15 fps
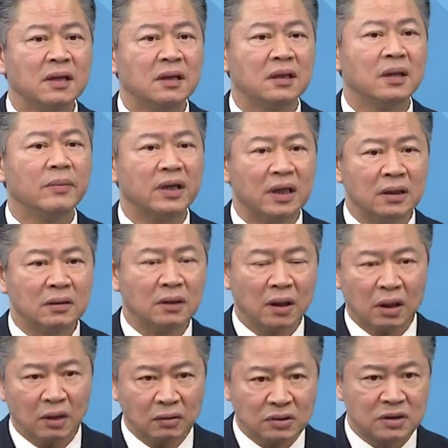那么跟
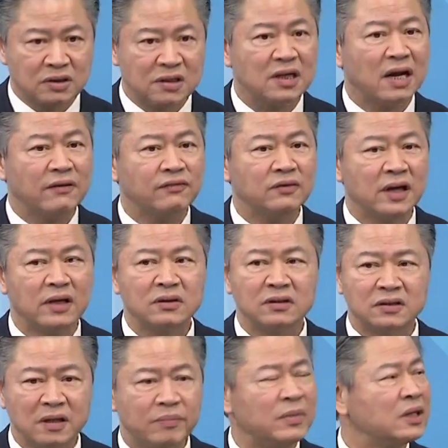欧斯拉夫人
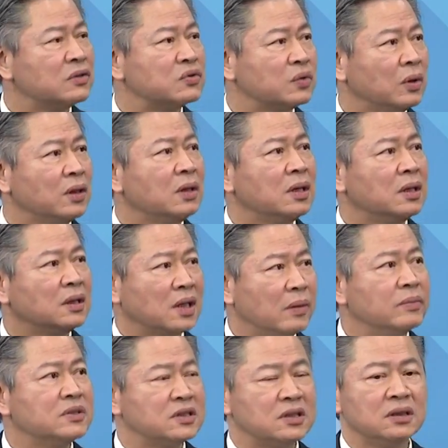证明说，他
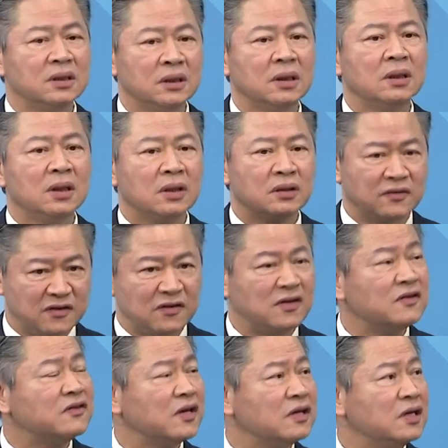们是执
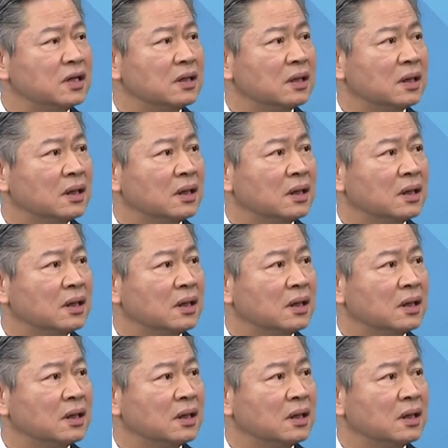行正义，